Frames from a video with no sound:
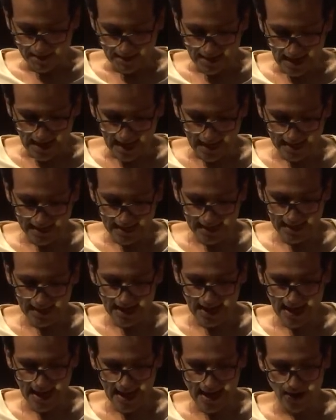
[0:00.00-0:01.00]

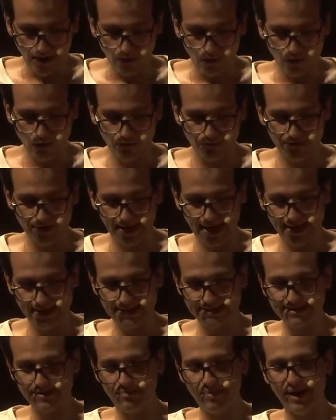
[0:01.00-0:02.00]
aí eu fiquei
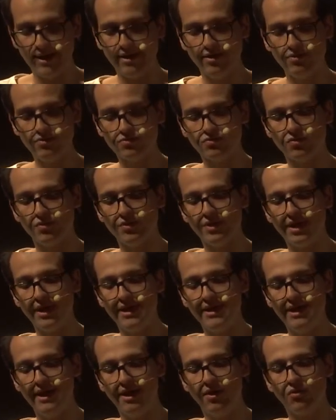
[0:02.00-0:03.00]
nesse período
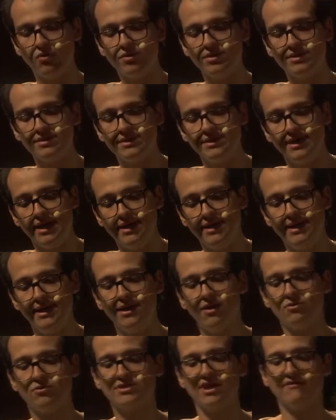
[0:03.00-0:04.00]
e eu e
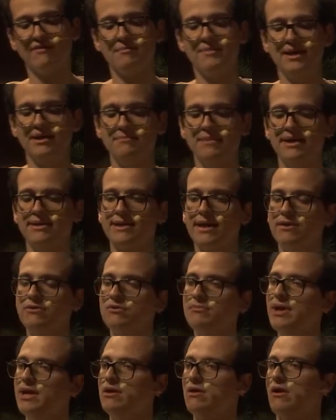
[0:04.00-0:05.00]
eu estava me
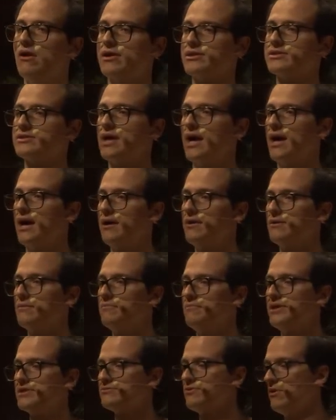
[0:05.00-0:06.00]
alimentando melhor já
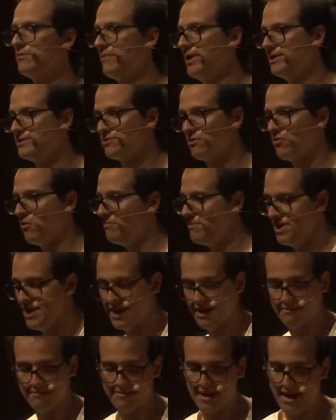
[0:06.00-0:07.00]
pessoalmente eu
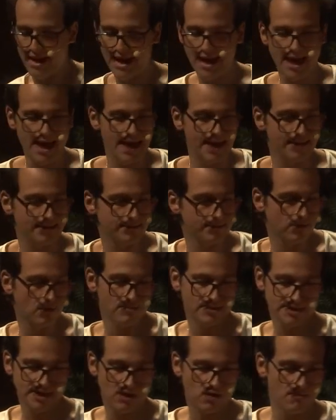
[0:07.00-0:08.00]
comia bem,
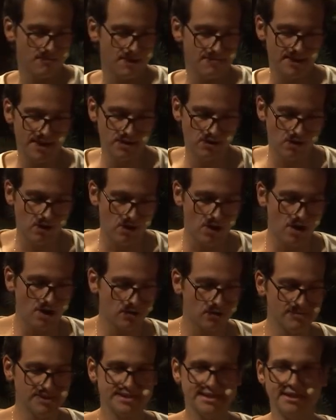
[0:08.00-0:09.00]
comecei a comer melhor,
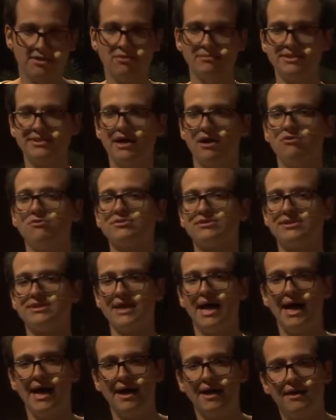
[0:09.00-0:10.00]
comecei, comecei a
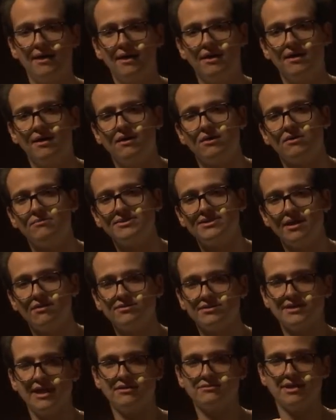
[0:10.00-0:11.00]
gostar. Comecei a
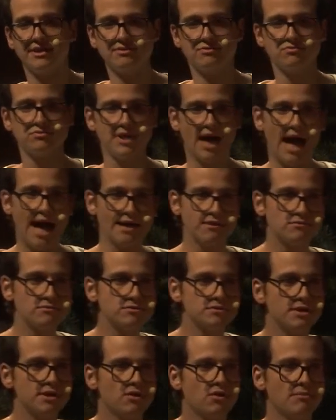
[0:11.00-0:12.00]
gostar dos
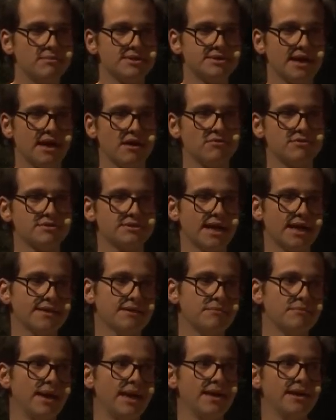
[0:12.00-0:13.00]
resultados e comecei a gostar
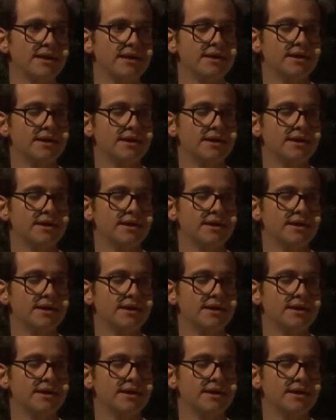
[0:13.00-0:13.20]
também